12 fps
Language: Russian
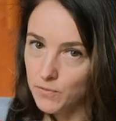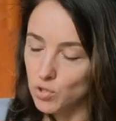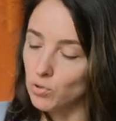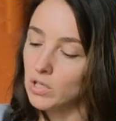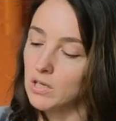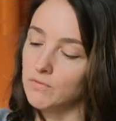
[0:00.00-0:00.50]

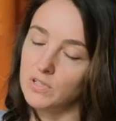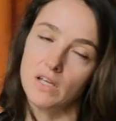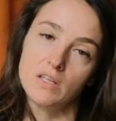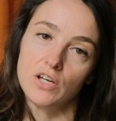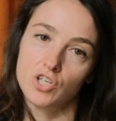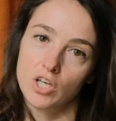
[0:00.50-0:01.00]
все-таки
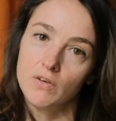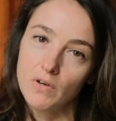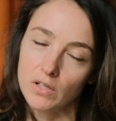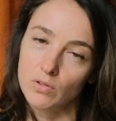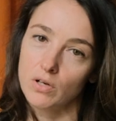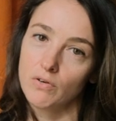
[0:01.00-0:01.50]
взять очки, в
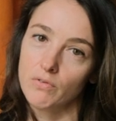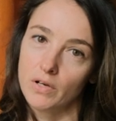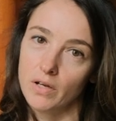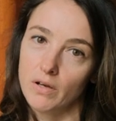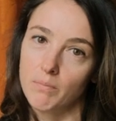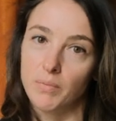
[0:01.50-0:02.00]
которых
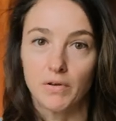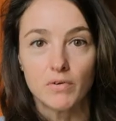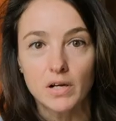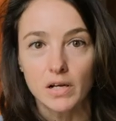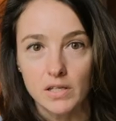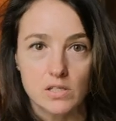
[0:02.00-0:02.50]
вы
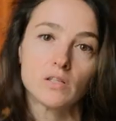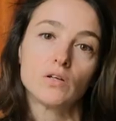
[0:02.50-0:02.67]
привыкли ездить,